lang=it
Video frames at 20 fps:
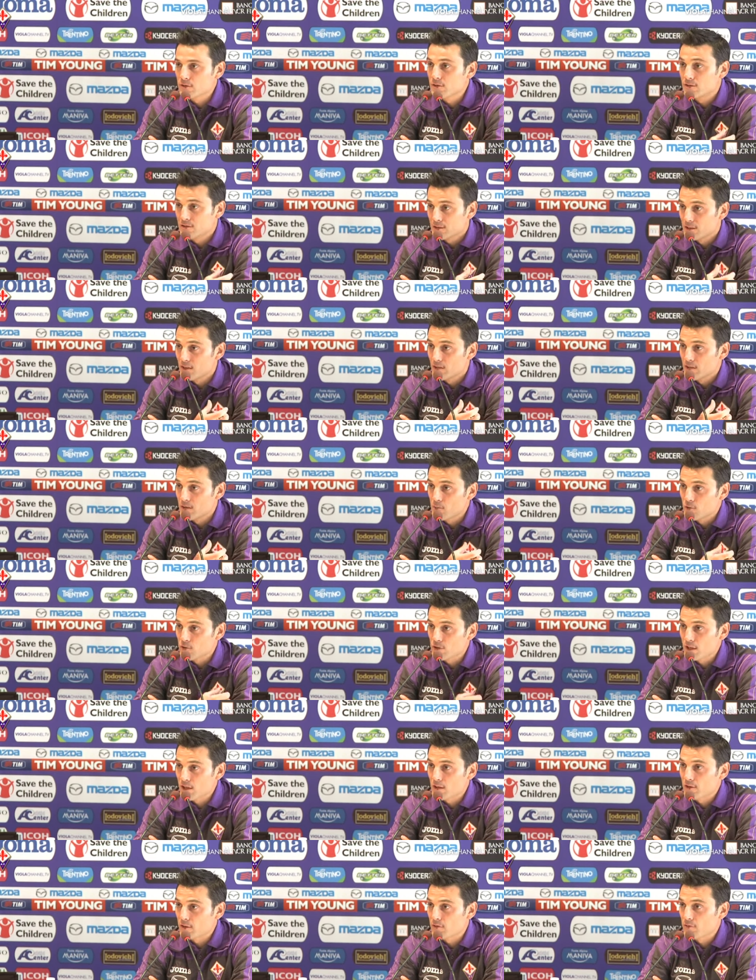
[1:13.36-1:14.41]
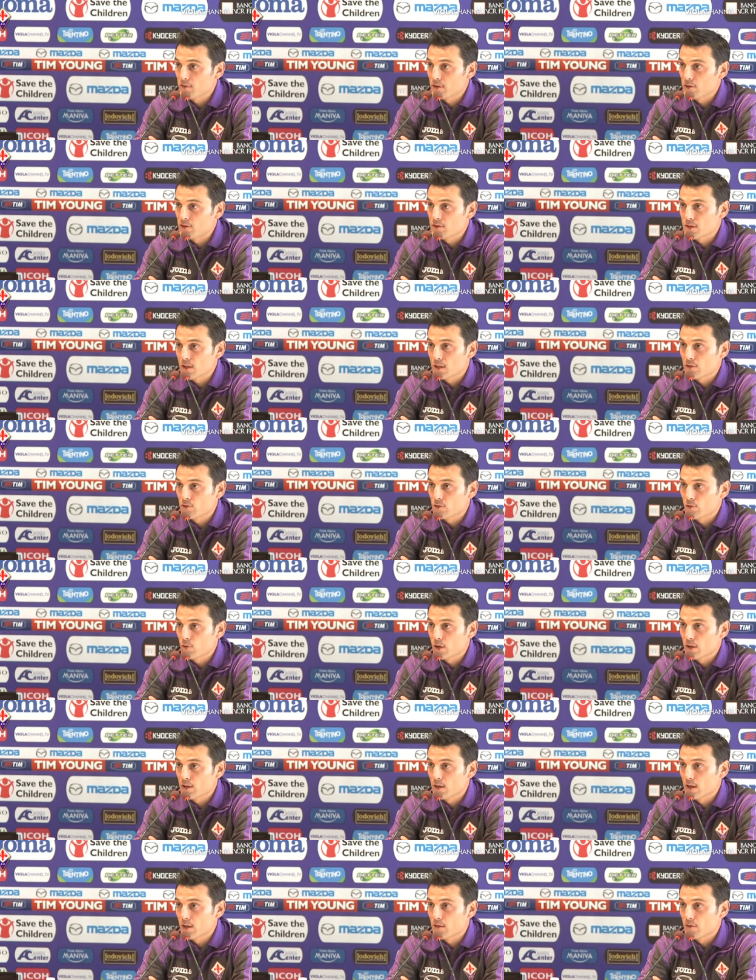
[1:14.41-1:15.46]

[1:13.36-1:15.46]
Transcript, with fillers: si deve dimostrare di aver fatto il salto di qualità a